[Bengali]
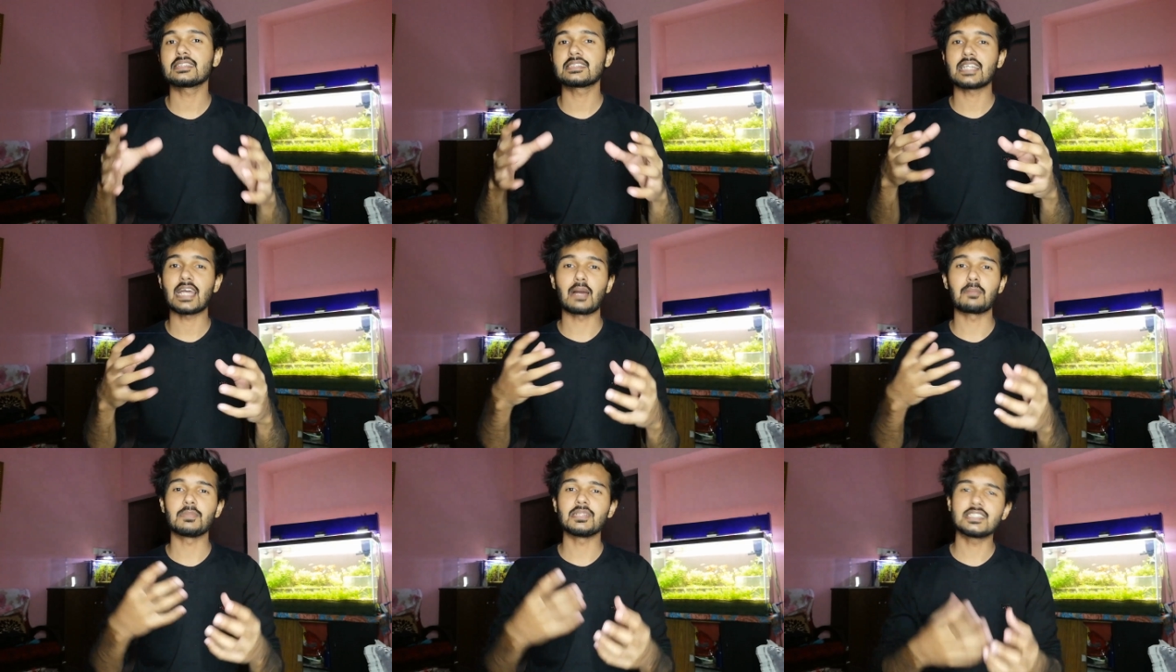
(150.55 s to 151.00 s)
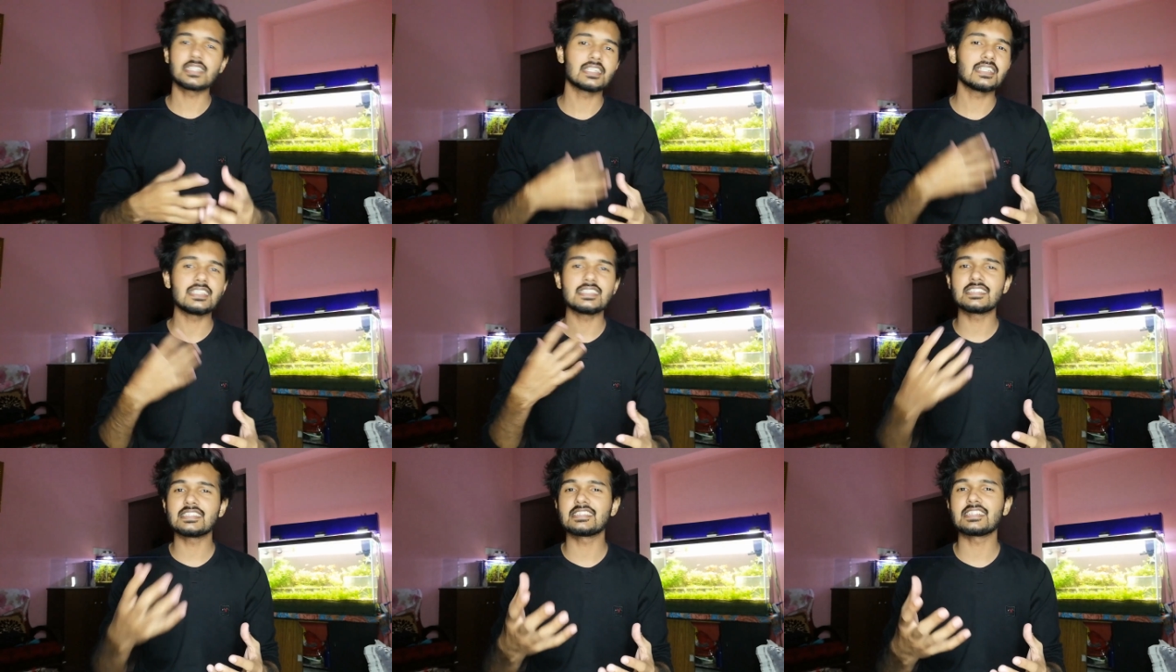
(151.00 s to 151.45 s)
যে আমি
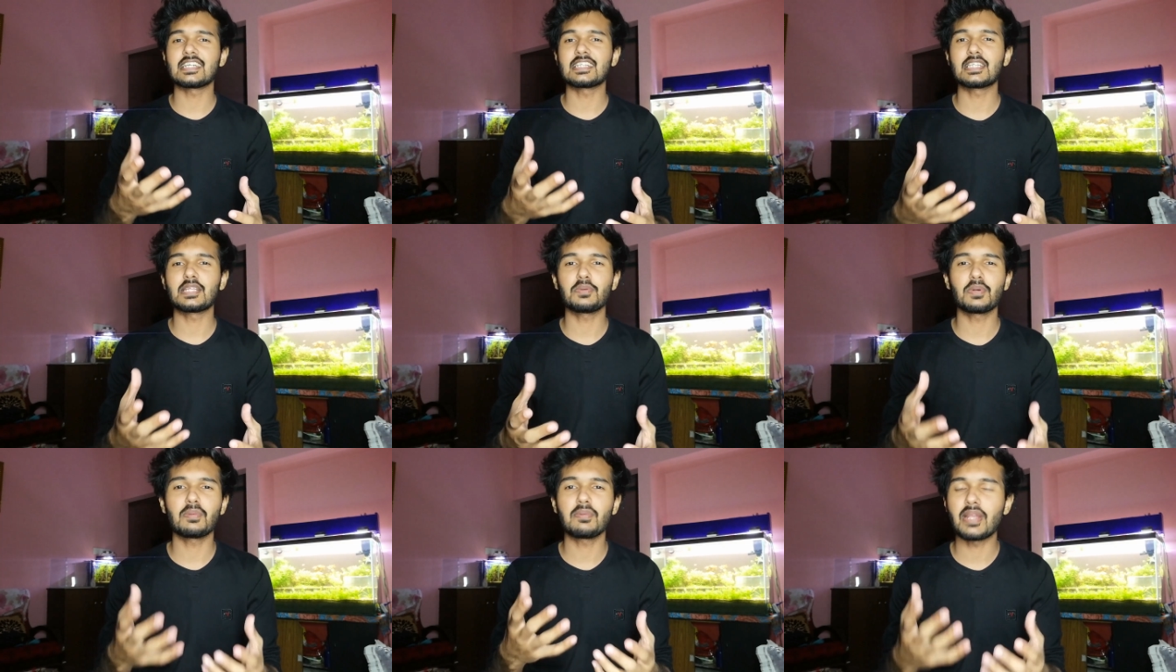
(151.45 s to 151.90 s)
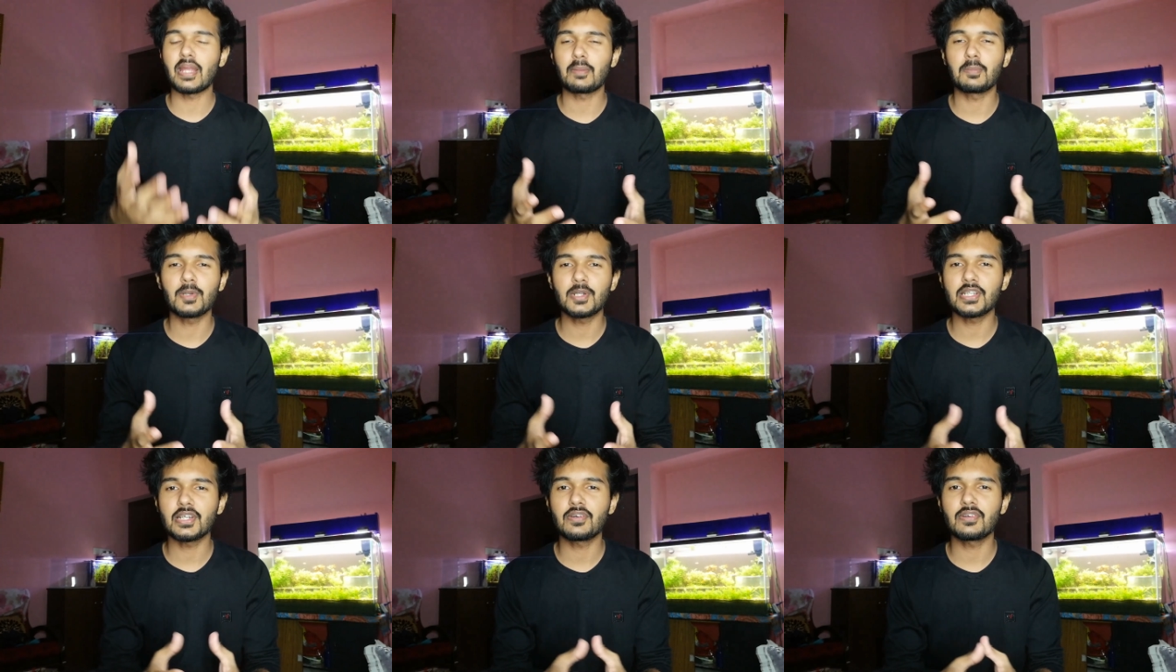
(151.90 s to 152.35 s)
জানলেই যে জানতে পারবেন
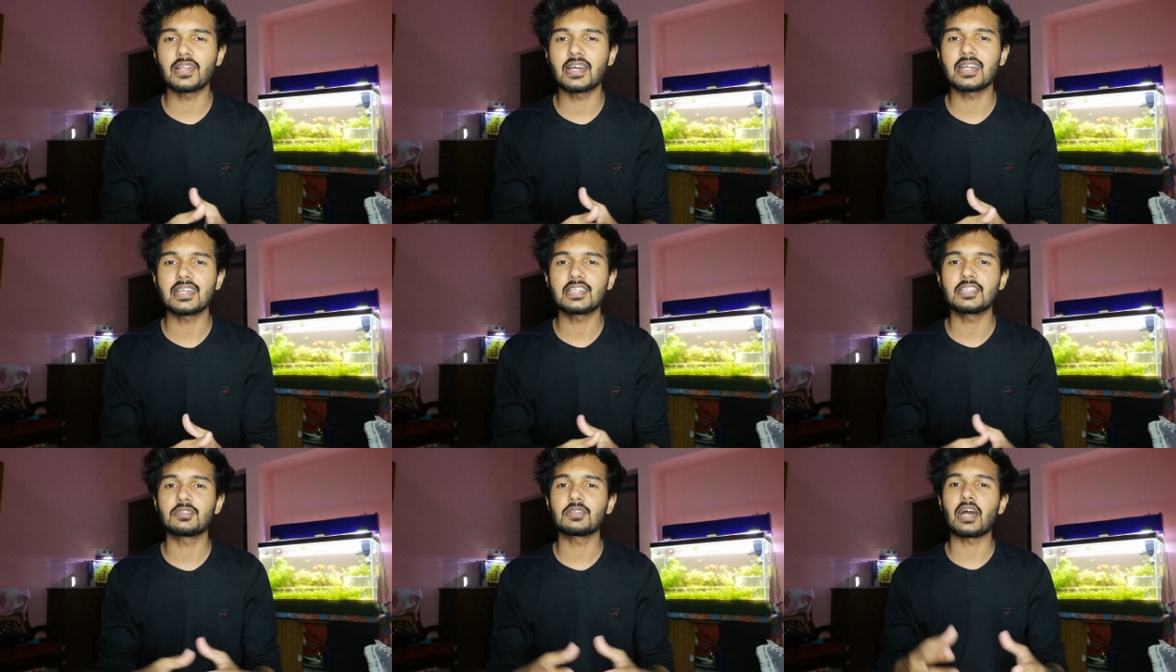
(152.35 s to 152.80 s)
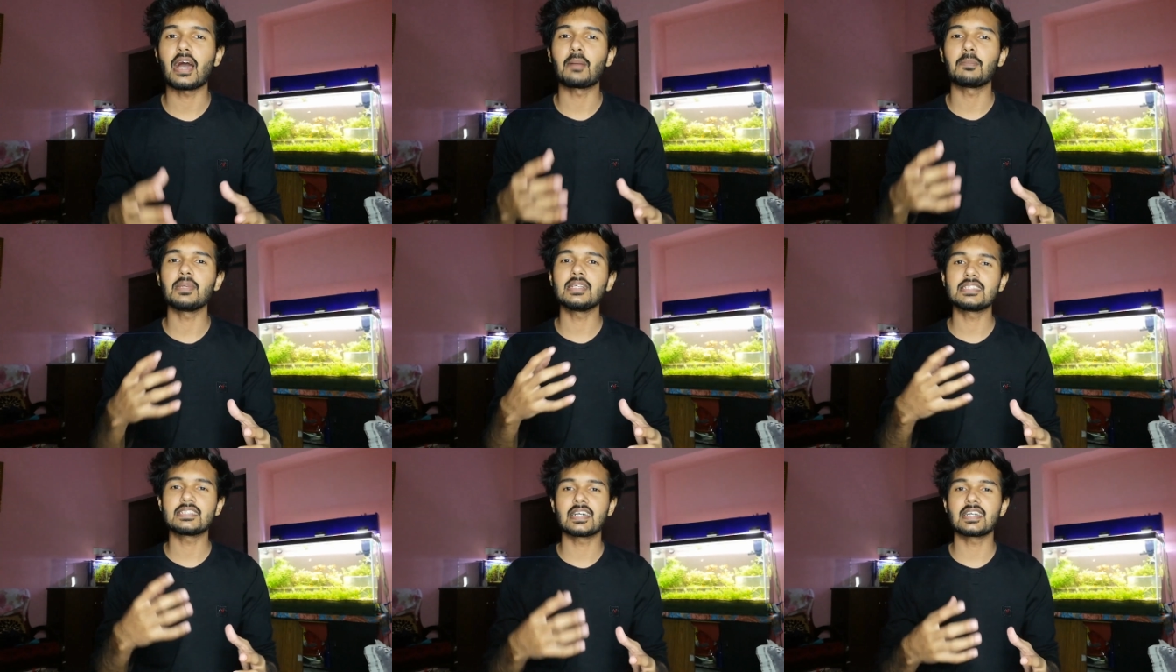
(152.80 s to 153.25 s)
এমনটাও না কিন্তু
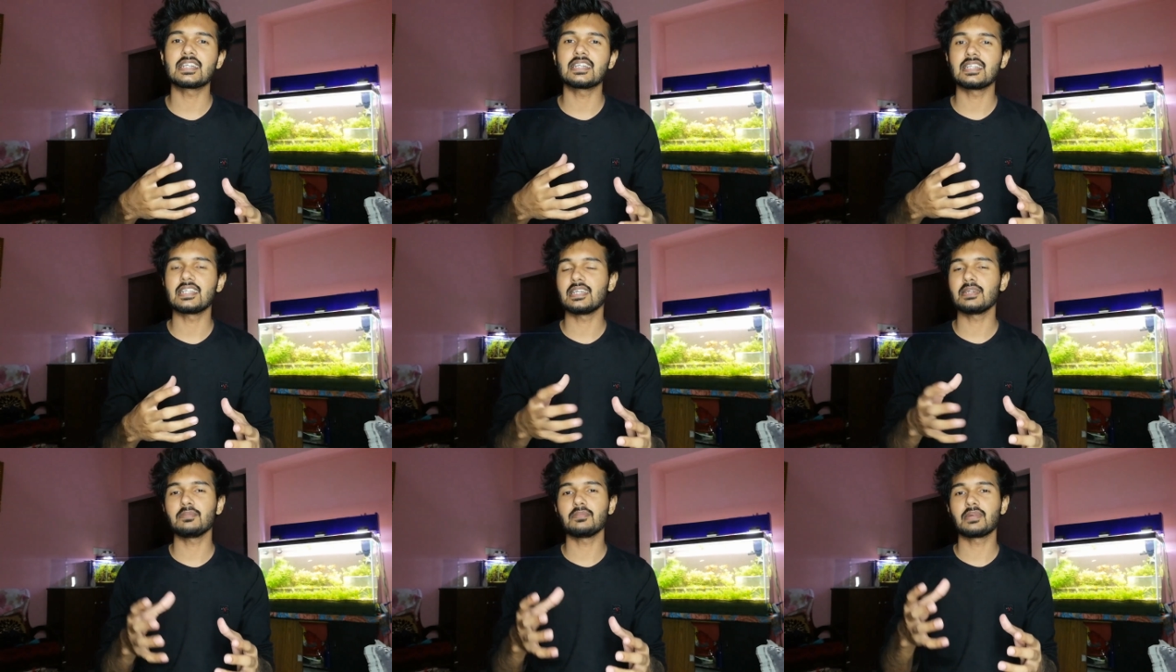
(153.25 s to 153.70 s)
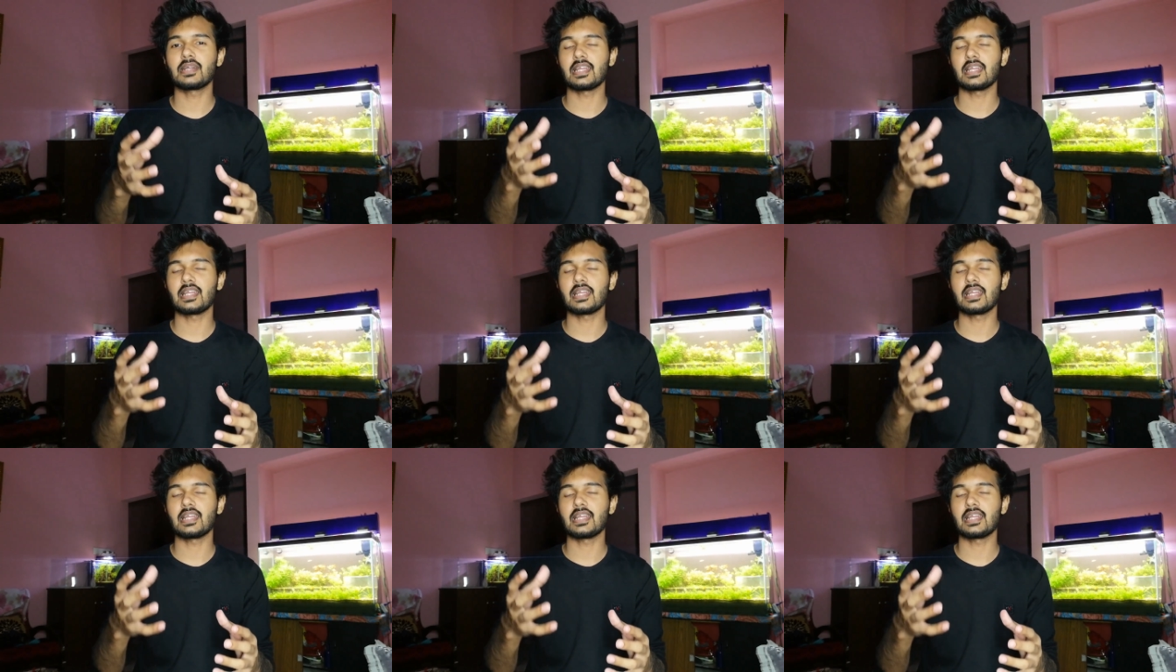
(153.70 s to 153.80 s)
আমি জানলে